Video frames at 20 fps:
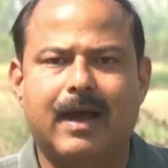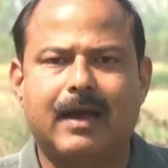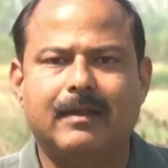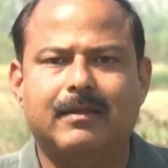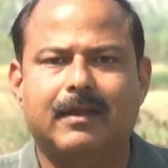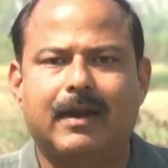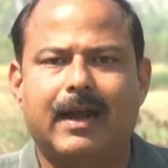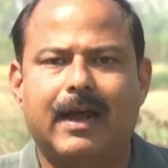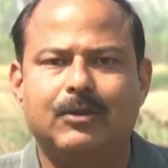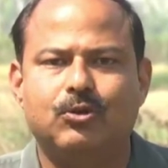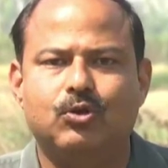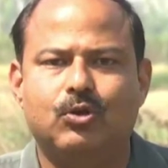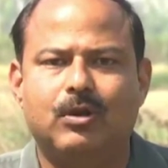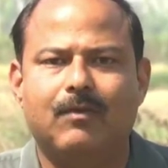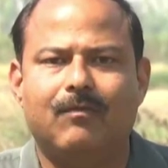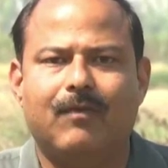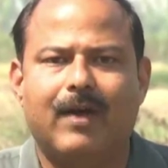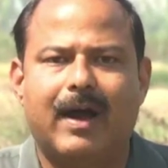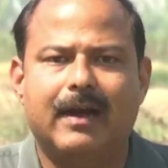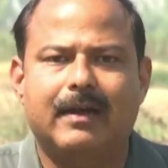नाथ राय जो
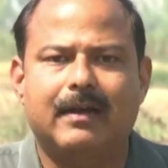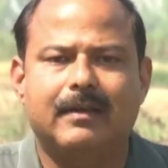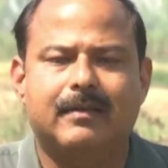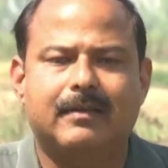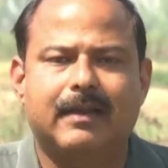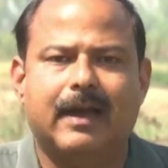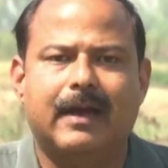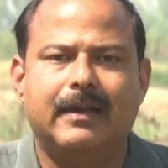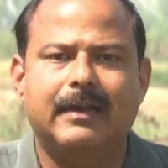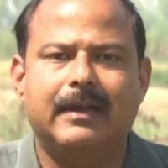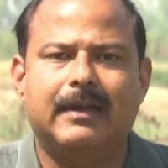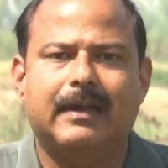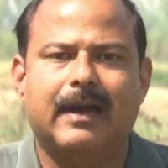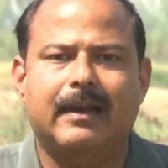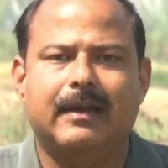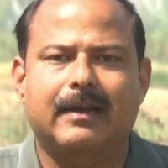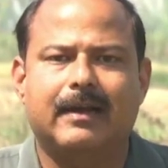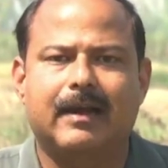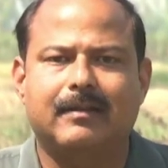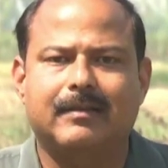कि वहाँ के स्थानीय
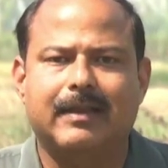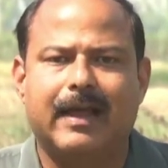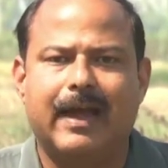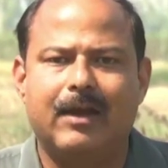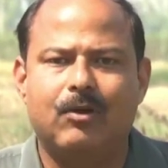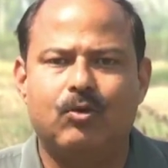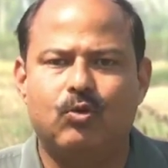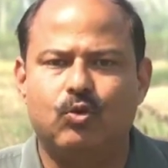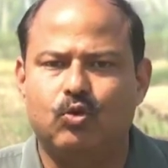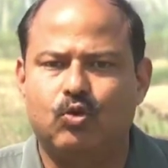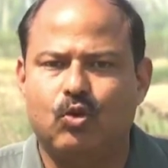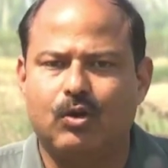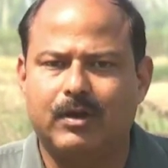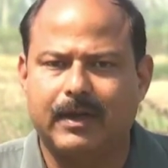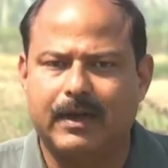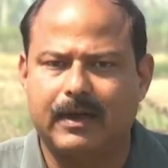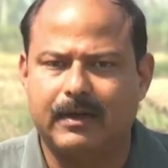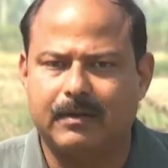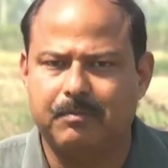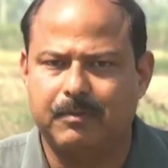कार्यकर्ता है उनको
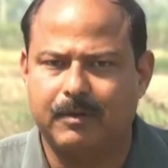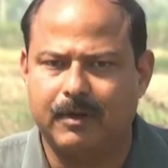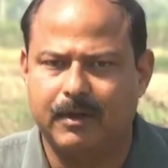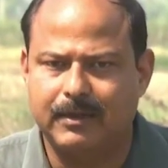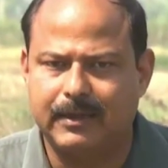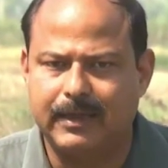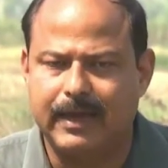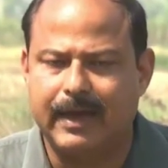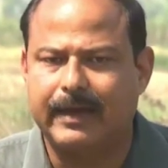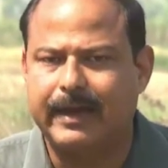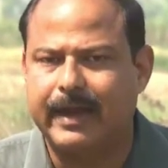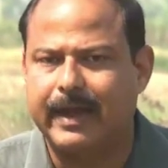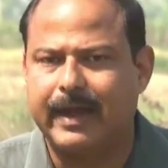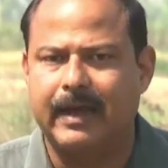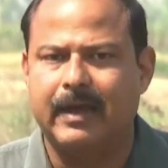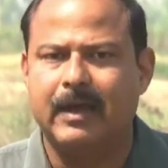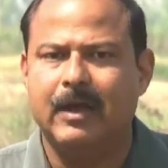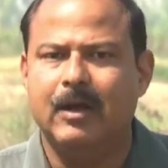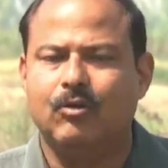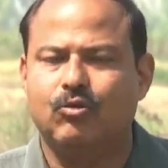टिकट दिया गया
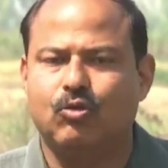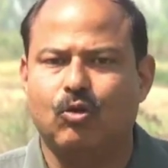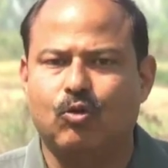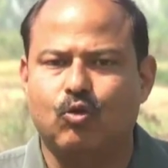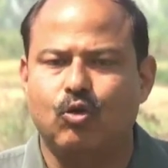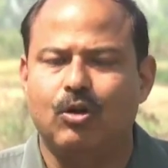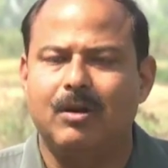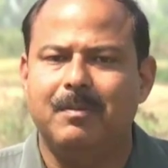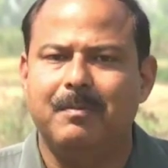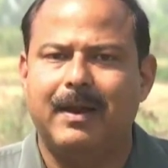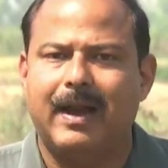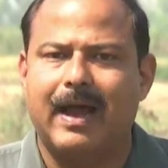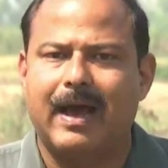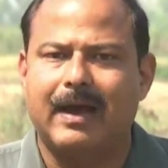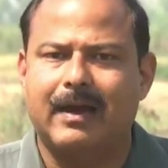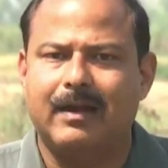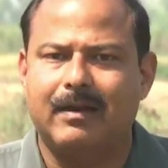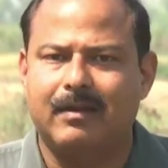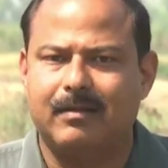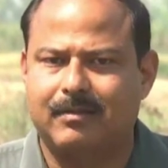है तो कुल
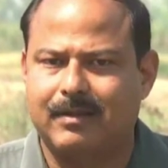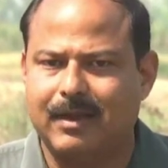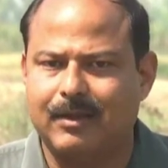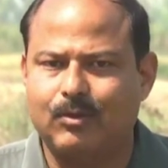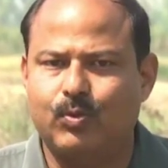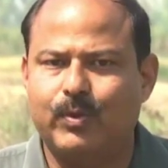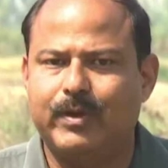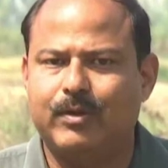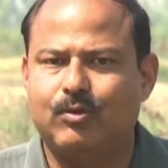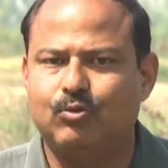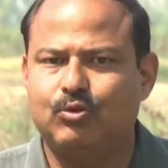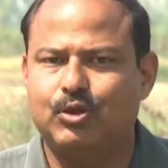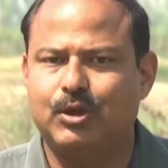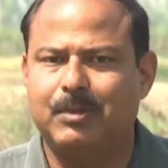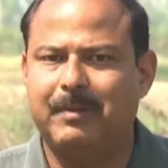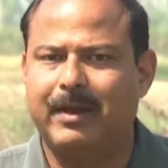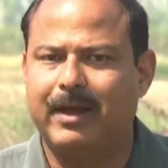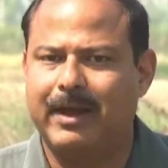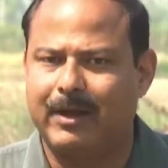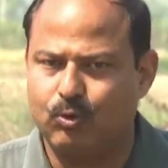मिलाकर इस दसवीं सूची
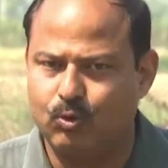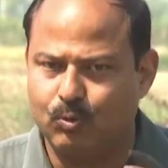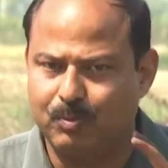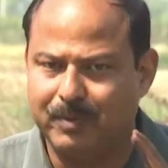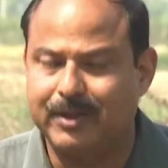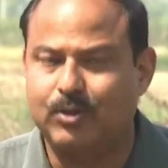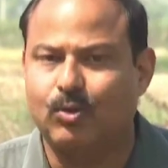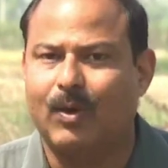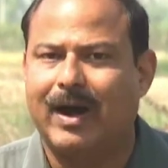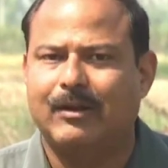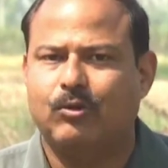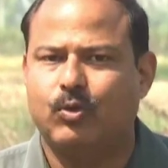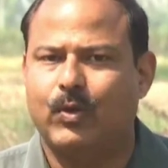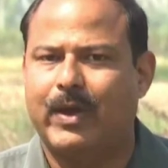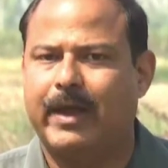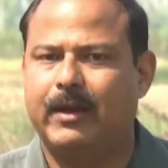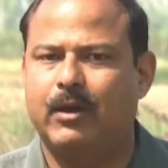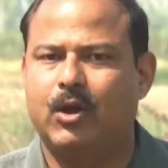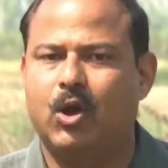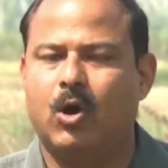में उम्मीदवार तो
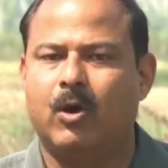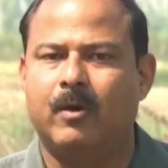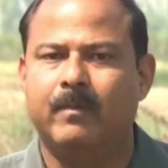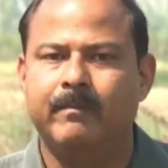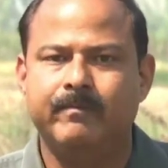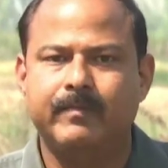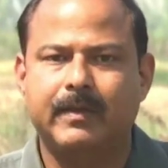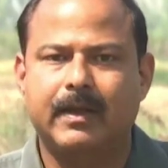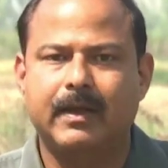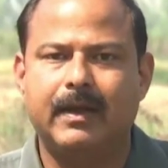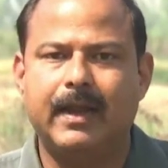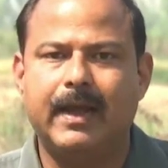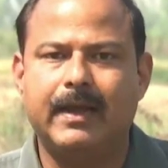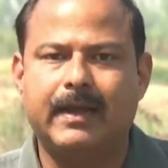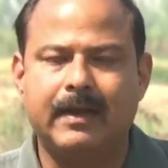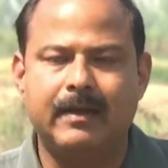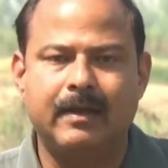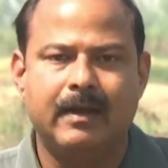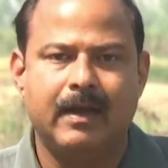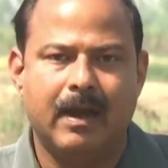है नौ
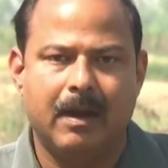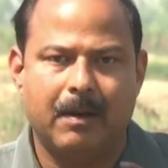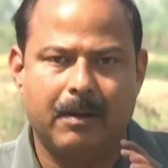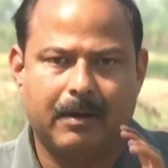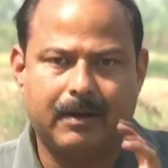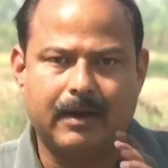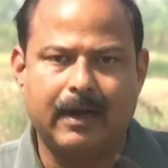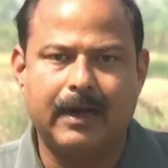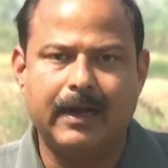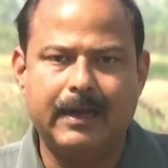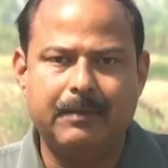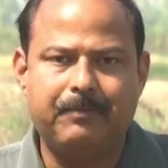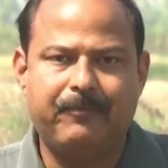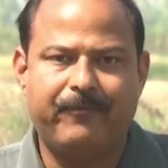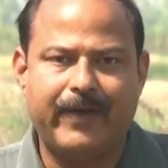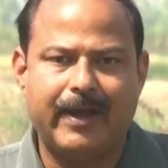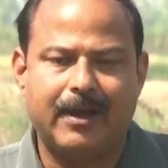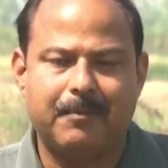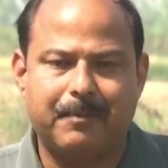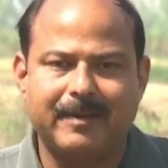लेकिन कई
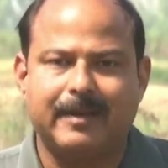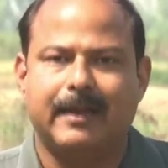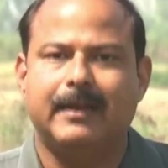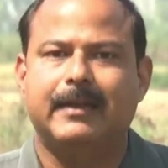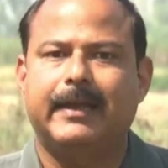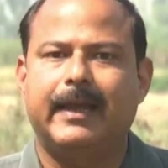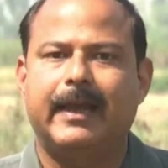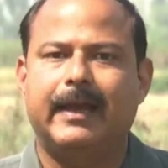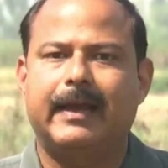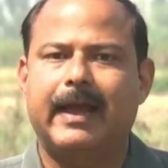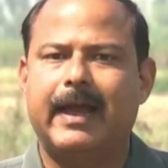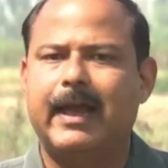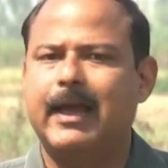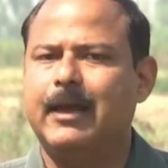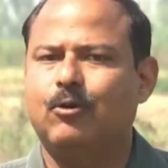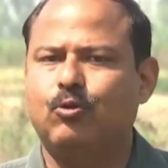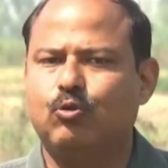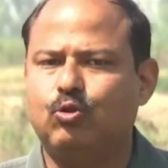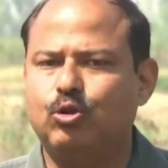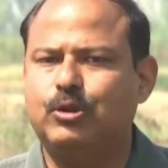फेरबदल किए गए
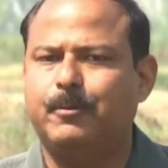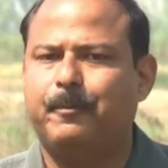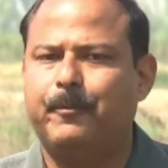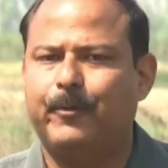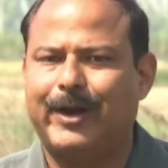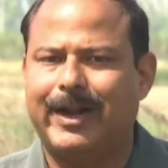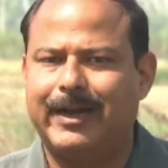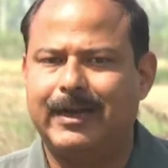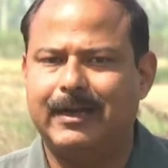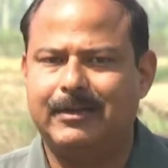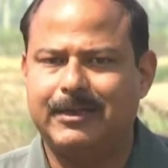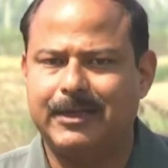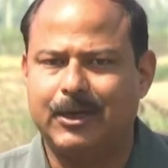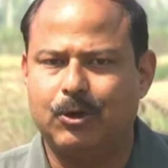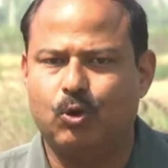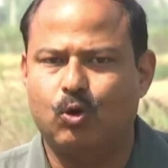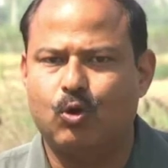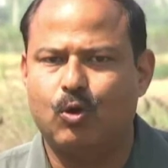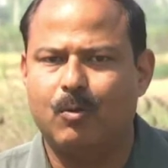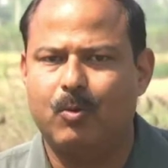हैं कुछ पुराने
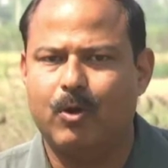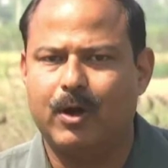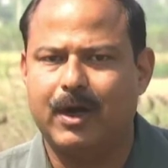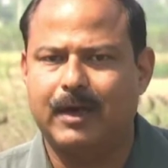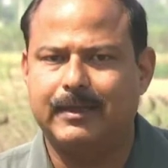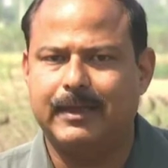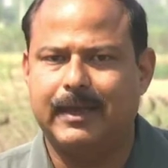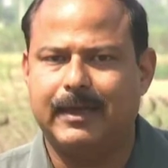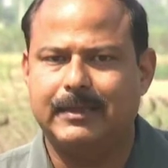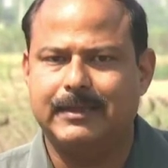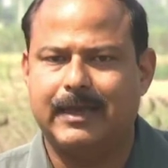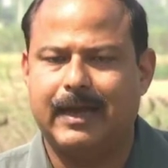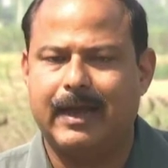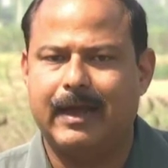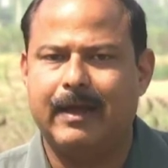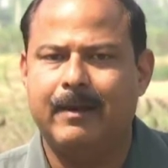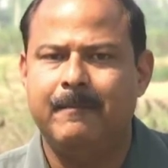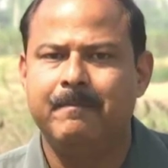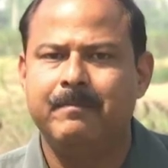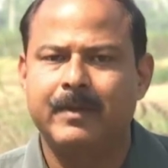चेहरों को मौका दिया गया
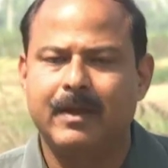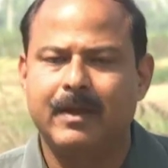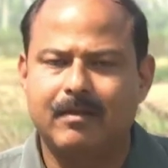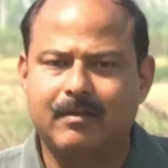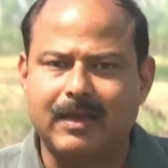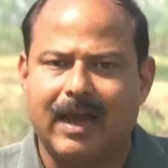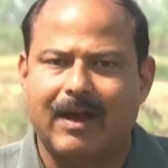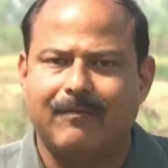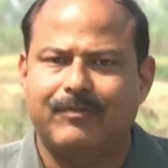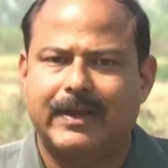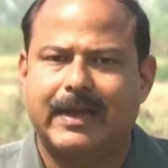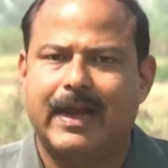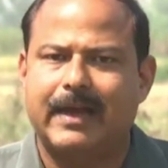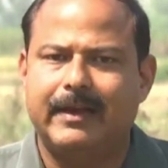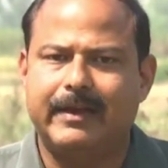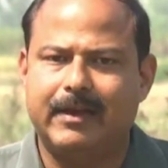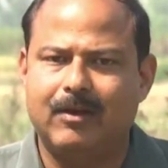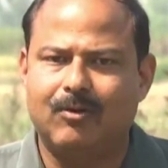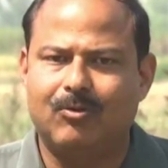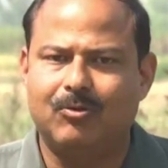है साफ
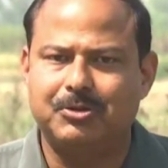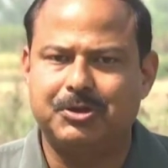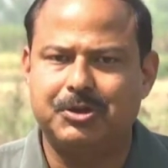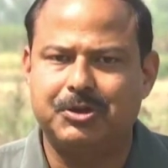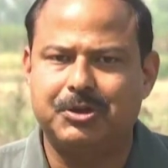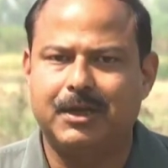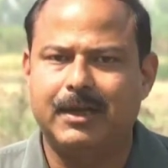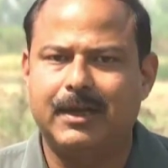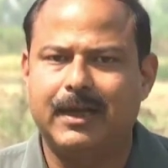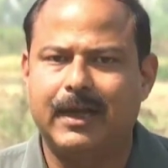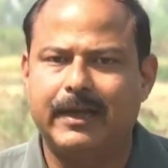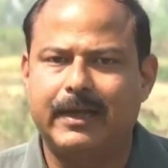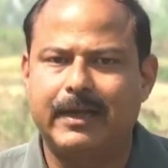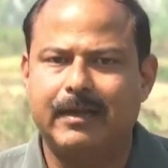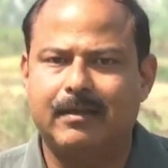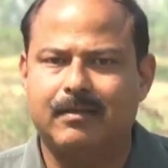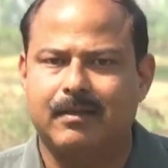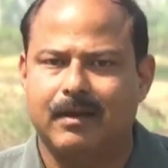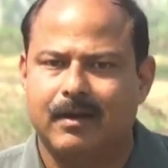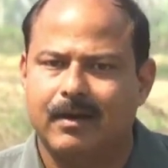दिखाने की कोशिश की गई कि
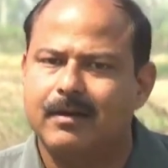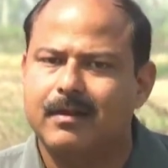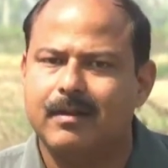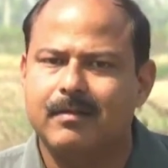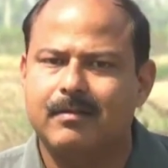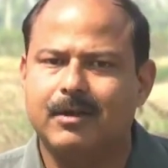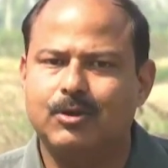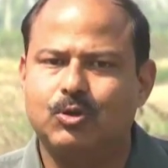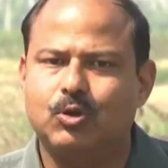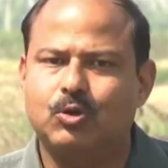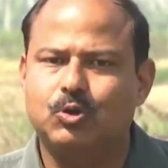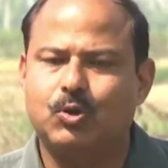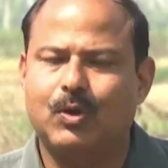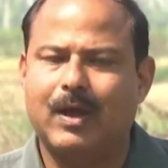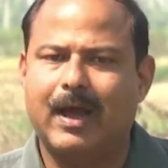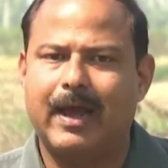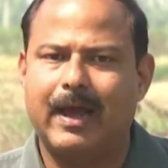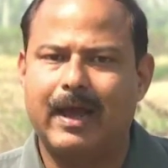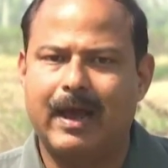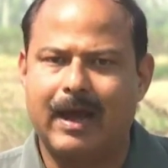संगठन से जो
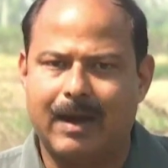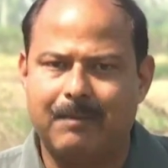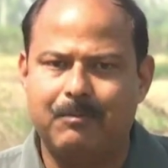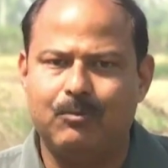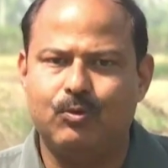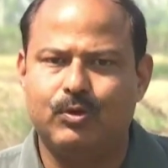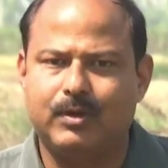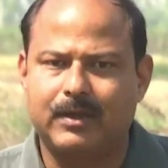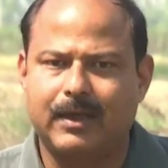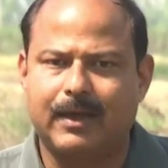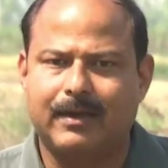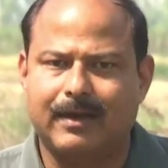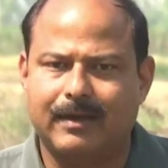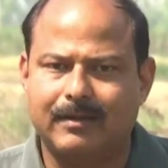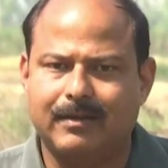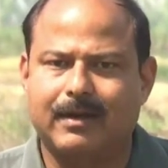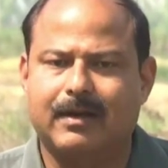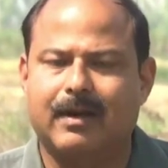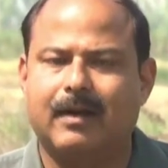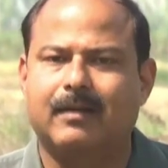जुड़ा है हम उसकी
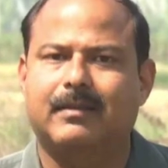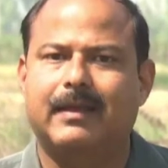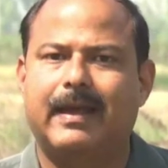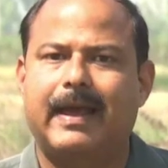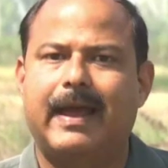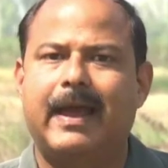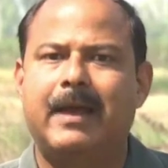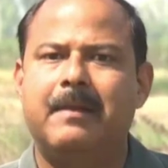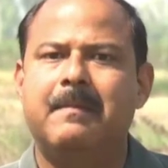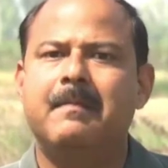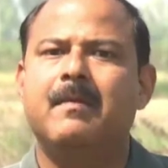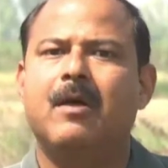कद्र करते हैं